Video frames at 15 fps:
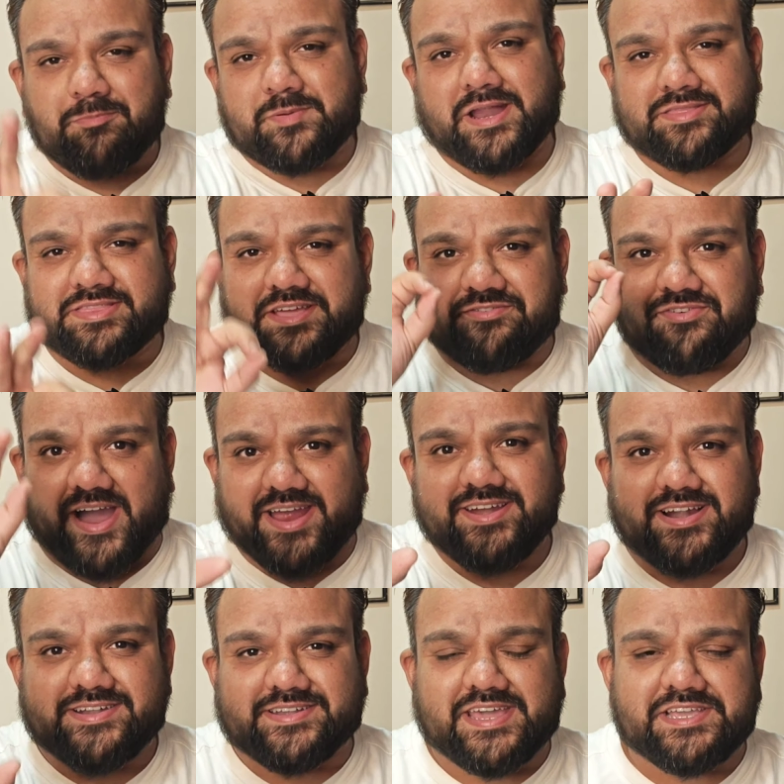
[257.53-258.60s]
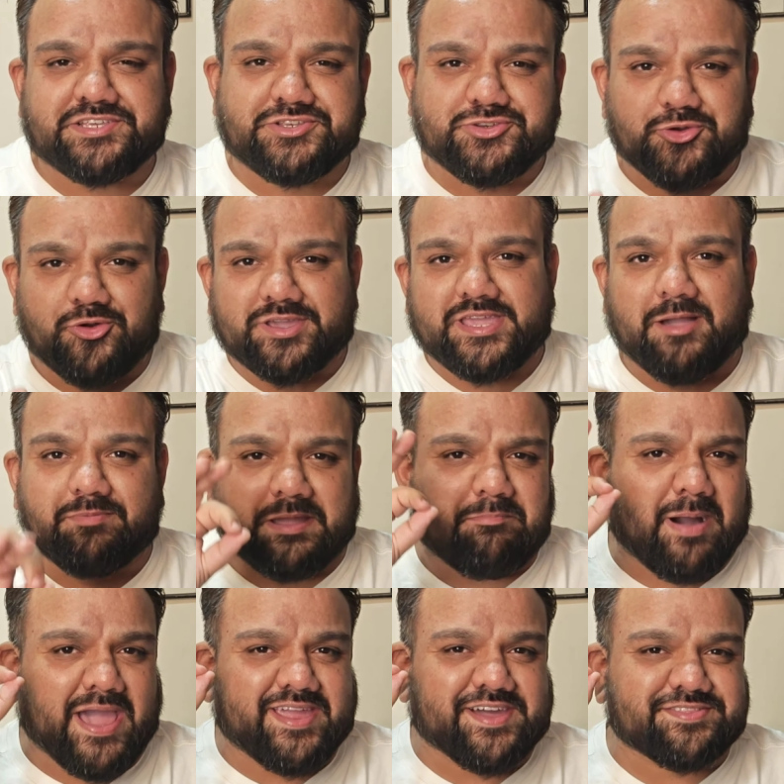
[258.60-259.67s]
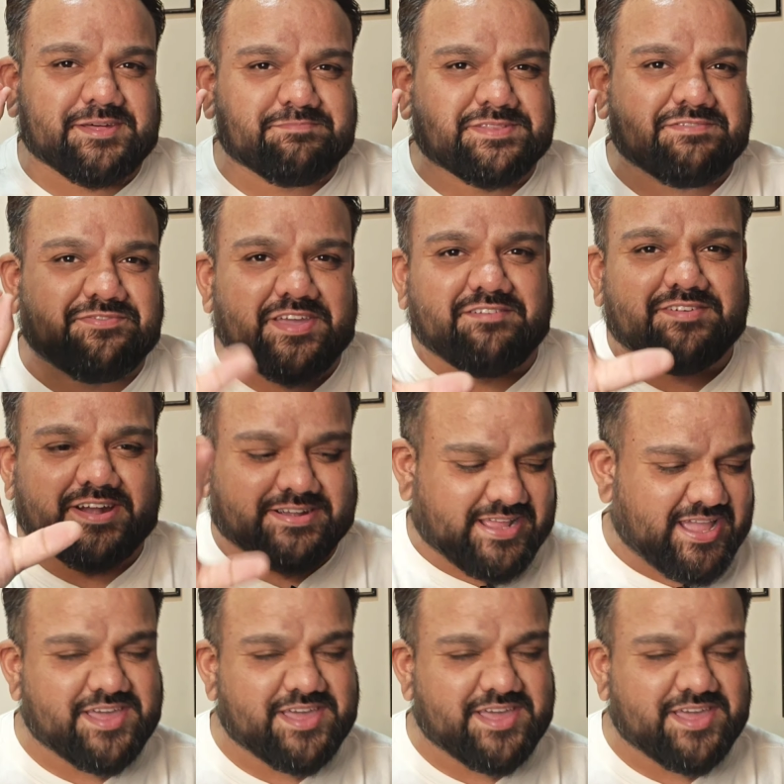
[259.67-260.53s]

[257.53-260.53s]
अब करते फाइनल टेस्ट जो कि आपके भाई का सबसे फेवरेट